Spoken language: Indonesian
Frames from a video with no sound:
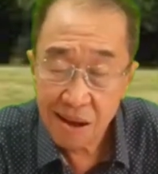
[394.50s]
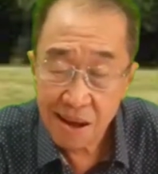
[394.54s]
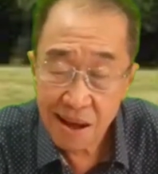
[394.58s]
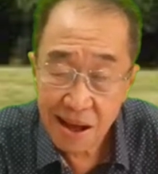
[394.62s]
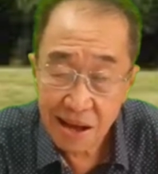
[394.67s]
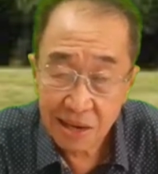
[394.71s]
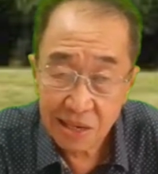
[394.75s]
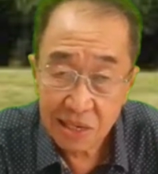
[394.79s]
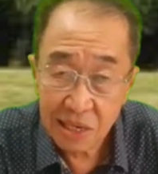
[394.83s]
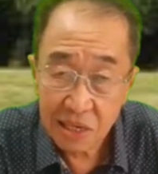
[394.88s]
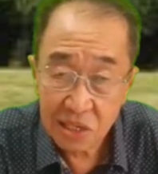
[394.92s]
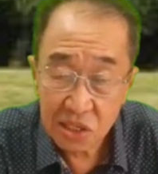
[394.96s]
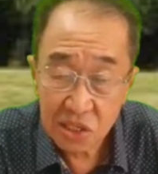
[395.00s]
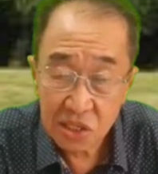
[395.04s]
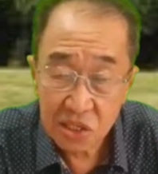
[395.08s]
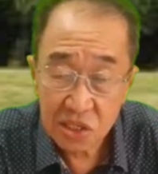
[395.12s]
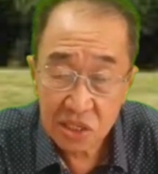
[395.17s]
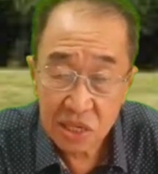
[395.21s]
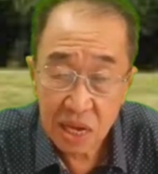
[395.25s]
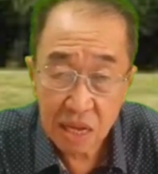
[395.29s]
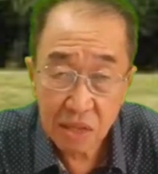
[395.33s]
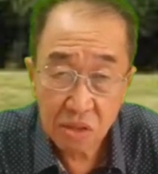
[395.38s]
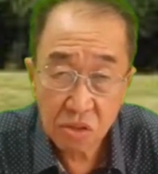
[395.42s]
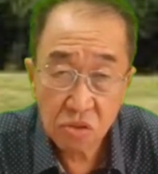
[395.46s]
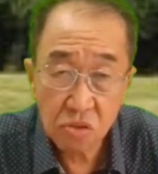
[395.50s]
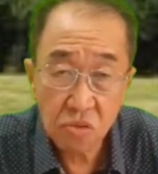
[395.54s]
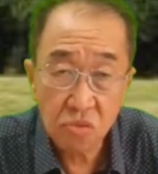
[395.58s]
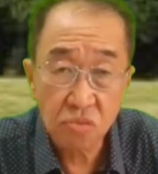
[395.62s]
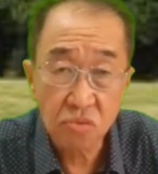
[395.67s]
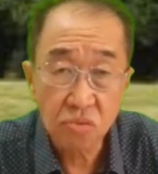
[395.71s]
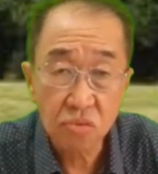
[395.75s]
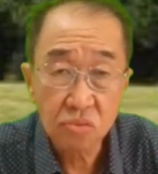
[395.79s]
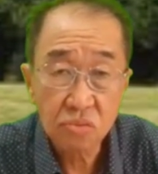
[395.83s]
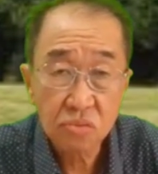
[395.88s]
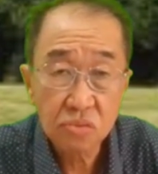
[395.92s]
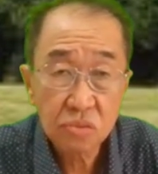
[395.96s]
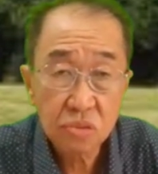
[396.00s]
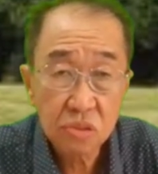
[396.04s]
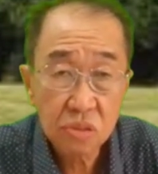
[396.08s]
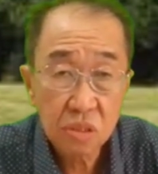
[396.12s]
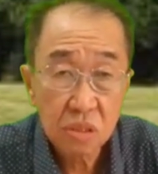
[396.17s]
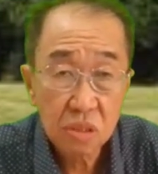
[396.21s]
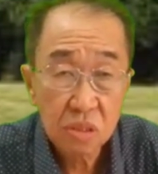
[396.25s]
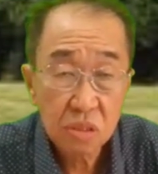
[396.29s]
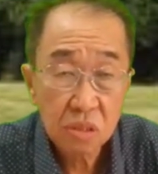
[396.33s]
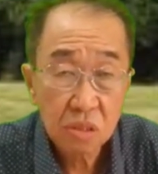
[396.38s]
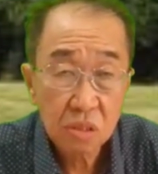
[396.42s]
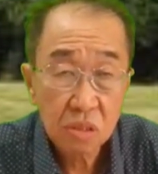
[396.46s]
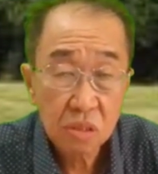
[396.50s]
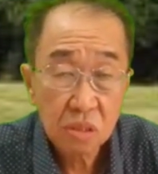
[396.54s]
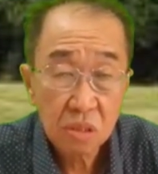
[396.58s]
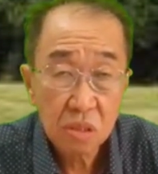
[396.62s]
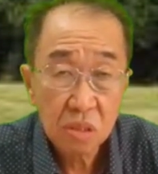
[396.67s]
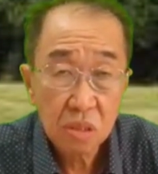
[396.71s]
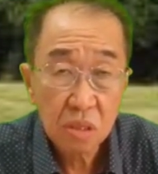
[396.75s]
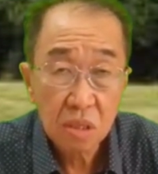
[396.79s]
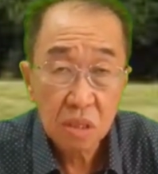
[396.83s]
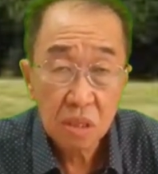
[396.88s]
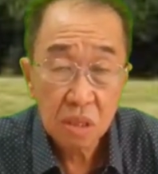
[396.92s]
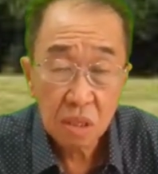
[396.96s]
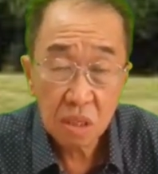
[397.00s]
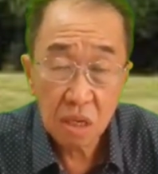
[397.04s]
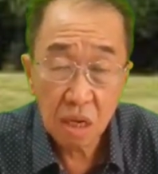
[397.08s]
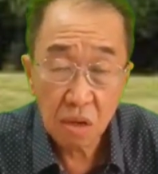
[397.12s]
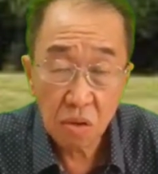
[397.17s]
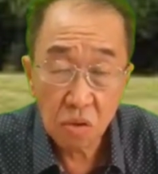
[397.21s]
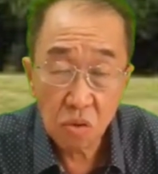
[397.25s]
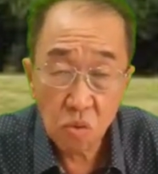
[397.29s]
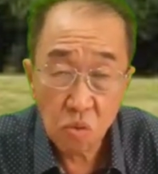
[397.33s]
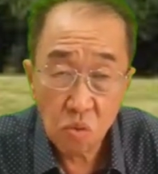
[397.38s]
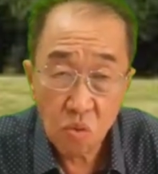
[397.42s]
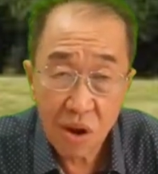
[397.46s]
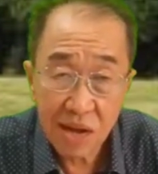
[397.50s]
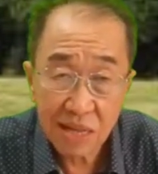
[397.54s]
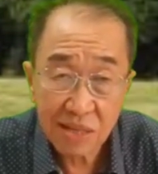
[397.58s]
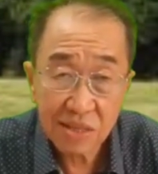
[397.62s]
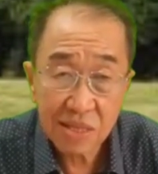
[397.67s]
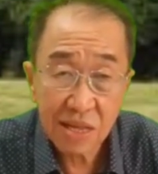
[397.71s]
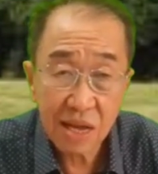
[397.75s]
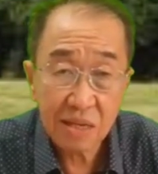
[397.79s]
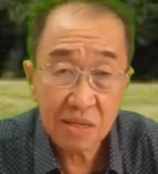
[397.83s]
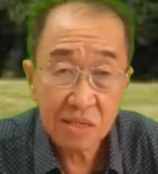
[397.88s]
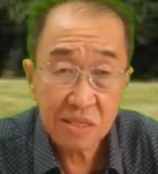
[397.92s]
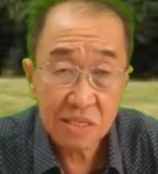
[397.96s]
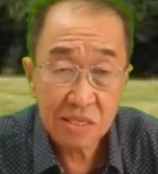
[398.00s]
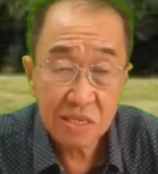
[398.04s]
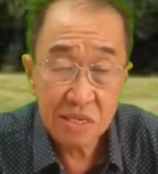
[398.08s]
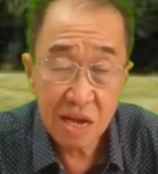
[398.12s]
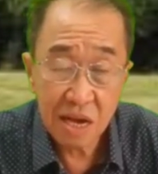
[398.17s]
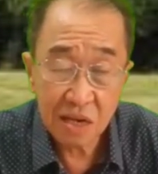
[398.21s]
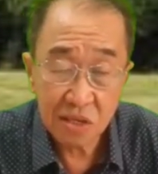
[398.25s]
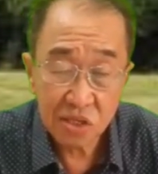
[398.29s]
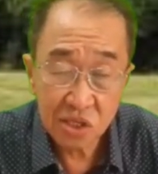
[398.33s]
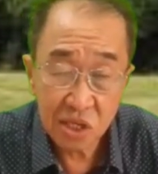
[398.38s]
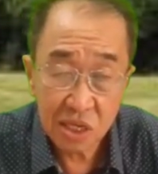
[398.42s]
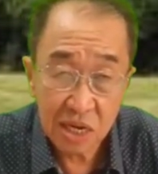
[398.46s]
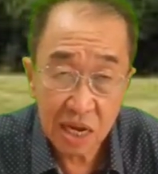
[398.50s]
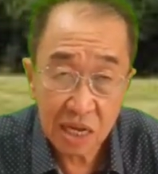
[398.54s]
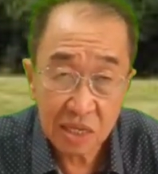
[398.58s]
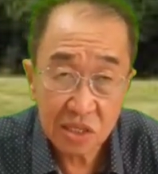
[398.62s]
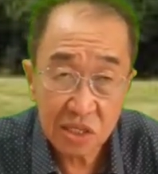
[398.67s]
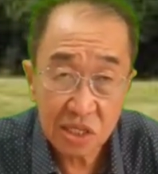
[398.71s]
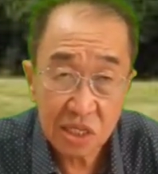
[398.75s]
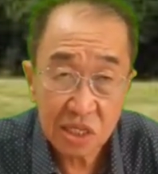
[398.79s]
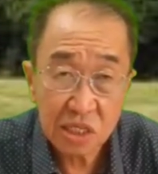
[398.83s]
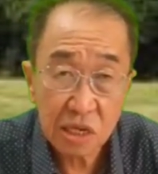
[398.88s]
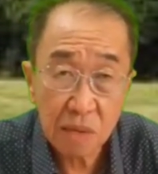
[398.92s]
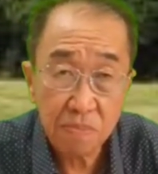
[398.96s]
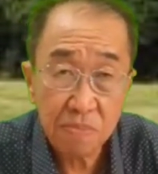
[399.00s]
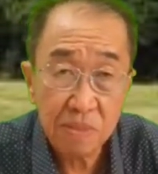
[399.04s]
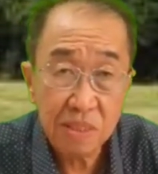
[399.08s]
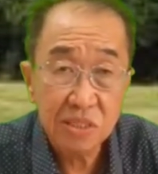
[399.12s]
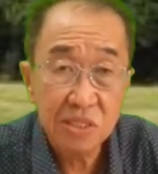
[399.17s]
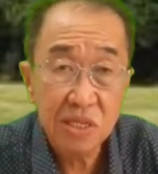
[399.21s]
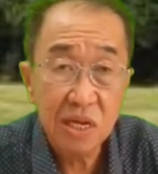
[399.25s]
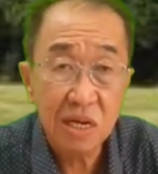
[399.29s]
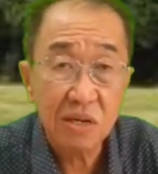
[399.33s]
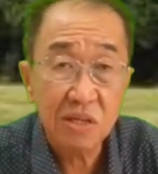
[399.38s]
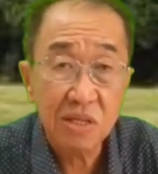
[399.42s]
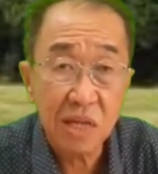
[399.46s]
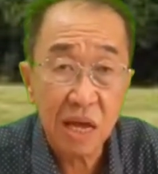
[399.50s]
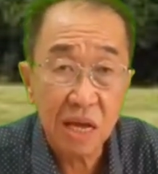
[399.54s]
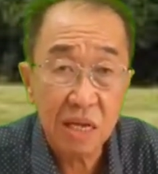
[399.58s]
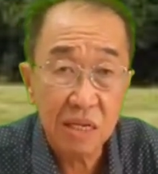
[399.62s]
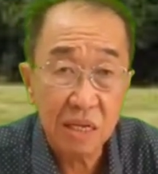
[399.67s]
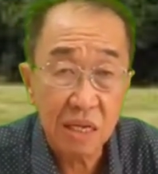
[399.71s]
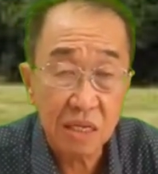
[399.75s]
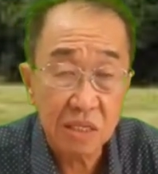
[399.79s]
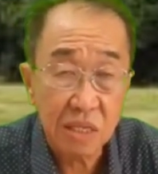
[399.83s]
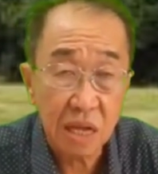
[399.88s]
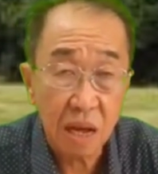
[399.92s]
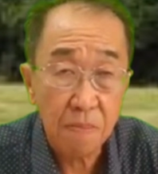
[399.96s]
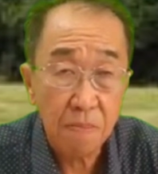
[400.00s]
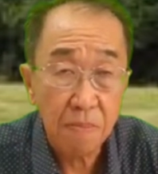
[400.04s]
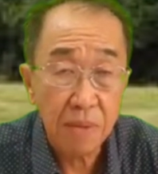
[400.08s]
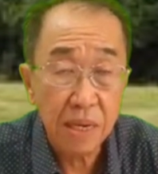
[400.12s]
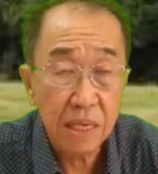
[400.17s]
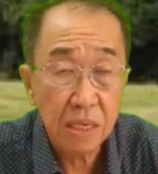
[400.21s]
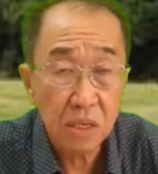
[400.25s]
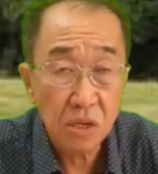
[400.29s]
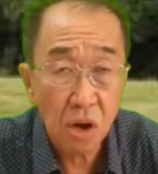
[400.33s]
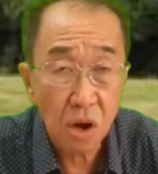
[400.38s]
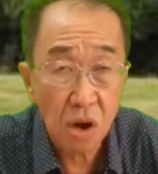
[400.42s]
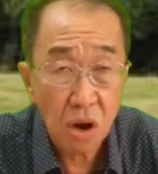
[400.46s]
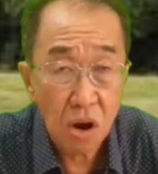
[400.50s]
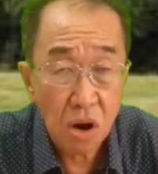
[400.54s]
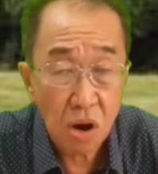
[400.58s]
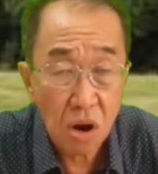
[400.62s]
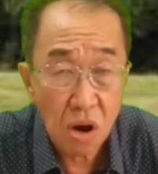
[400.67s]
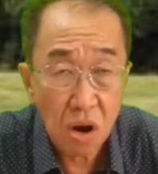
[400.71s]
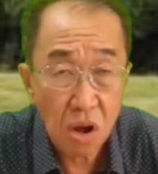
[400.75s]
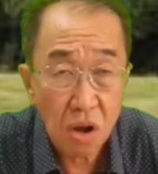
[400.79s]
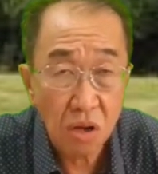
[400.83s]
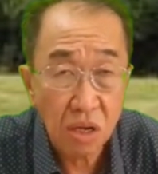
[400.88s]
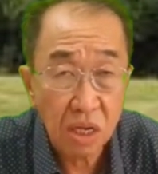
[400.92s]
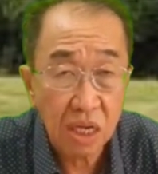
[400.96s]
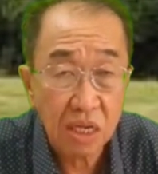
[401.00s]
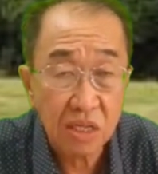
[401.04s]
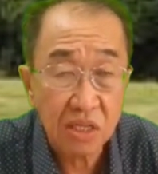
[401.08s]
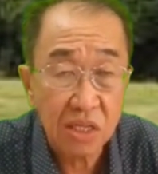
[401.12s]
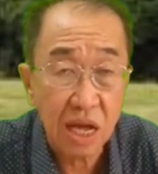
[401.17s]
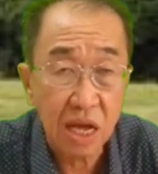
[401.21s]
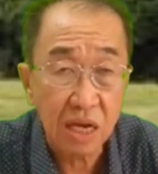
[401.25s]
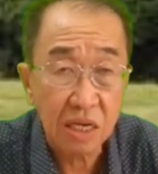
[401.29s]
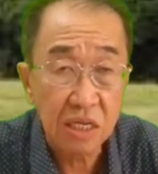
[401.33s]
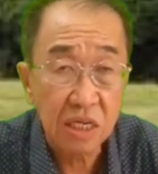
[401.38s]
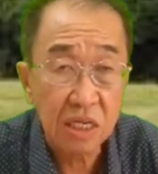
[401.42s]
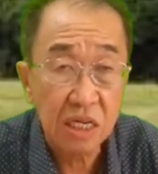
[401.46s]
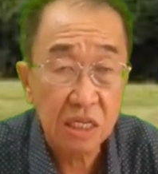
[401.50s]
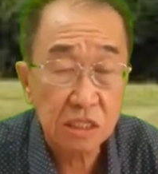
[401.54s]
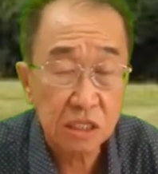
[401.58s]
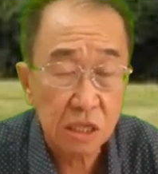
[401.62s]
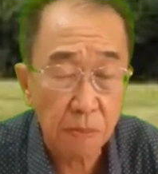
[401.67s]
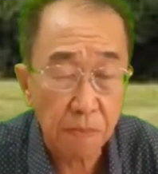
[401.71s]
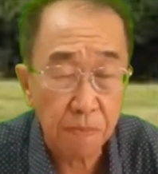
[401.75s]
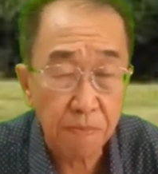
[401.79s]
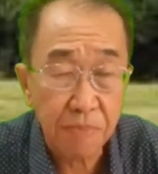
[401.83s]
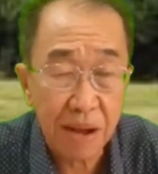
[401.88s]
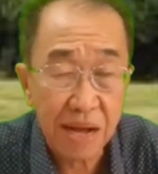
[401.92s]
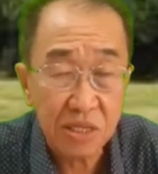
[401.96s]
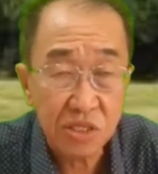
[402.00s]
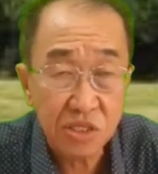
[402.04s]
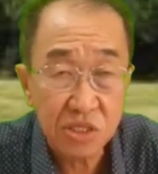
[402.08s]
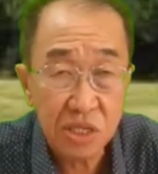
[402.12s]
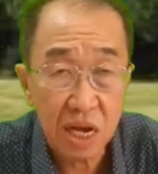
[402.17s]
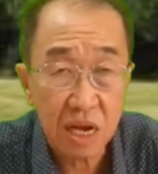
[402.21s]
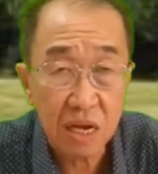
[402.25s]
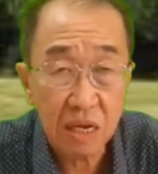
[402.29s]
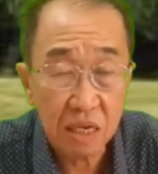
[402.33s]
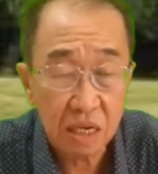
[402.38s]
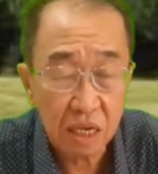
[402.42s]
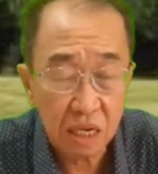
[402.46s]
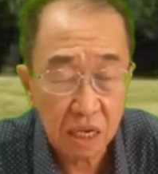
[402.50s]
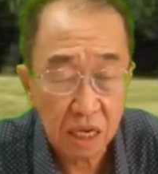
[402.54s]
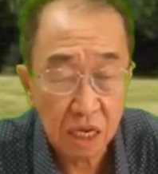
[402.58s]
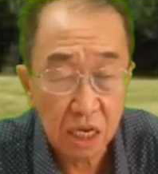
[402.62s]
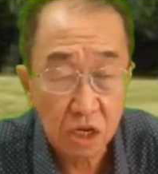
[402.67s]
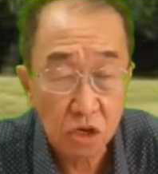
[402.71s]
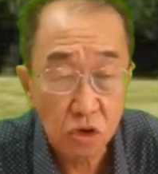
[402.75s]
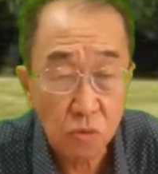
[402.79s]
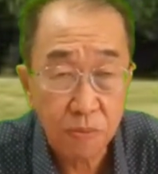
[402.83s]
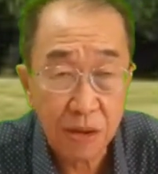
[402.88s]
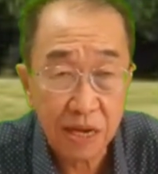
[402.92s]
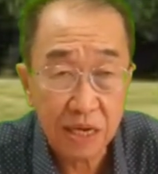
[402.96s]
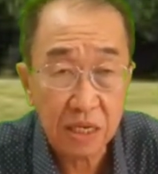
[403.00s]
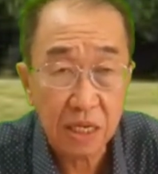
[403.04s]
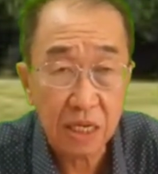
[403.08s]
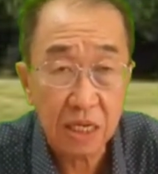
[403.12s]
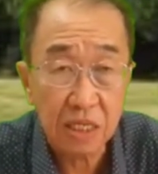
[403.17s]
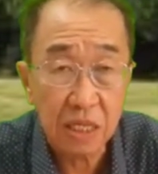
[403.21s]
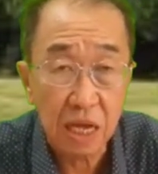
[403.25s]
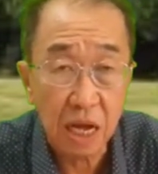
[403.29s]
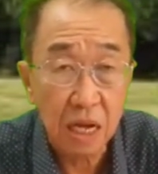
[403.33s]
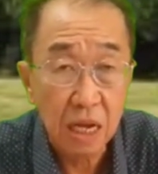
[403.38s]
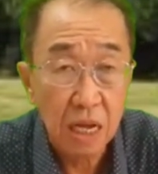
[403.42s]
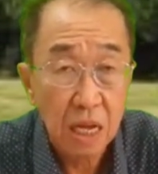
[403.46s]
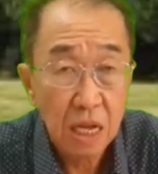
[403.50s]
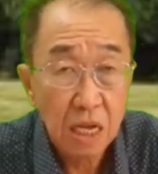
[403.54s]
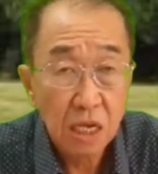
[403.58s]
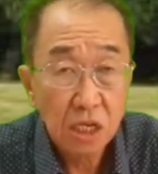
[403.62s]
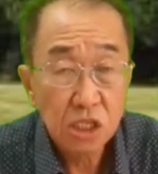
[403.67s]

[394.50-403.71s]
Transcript: ada satu kekuatan yang senantiasa menyertai kita, menolong kita di sepanjang kehidupan kita,